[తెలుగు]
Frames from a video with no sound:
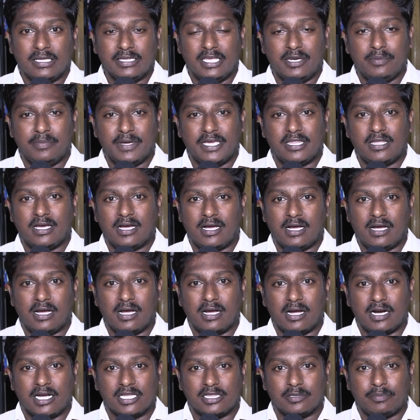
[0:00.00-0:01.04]
దీని మీద
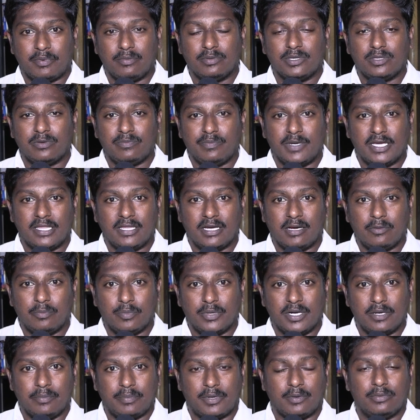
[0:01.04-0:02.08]
గత ప్రభుత్వం మీద
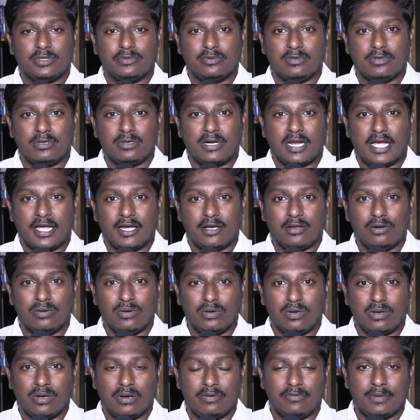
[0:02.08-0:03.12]
ఇప్పుడు ప్రభుత్వం
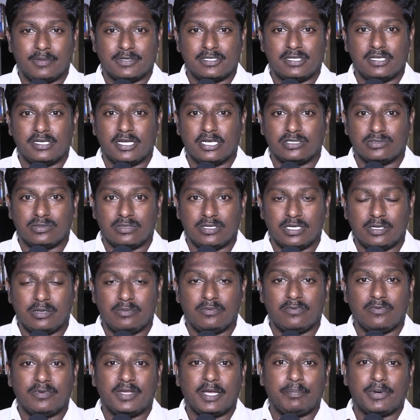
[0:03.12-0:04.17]
నాయకులు విమర్శలు చేస్తుంటే
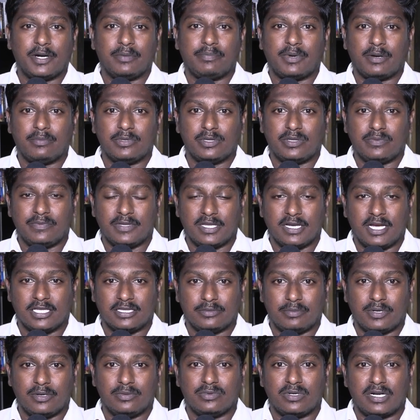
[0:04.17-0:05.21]
ఇప్పటి ప్రభుత్వం మీద
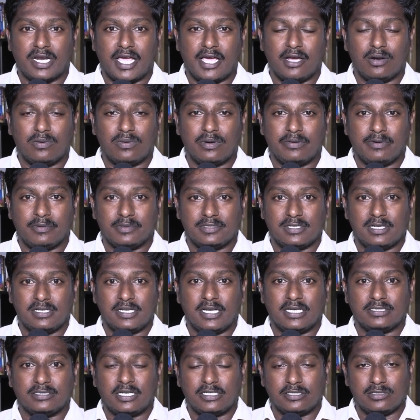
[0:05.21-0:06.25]
గత ప్రభుత్వం నాయకులు కూడా
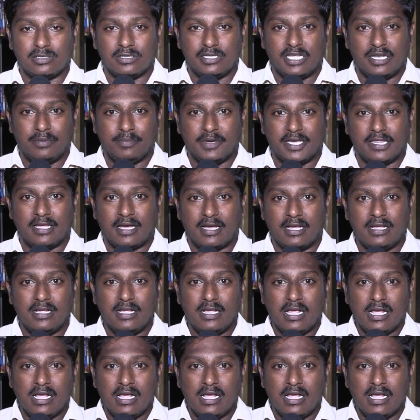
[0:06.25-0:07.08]
విమర్శలు చేస్తున్నారు అసలు దీని మీద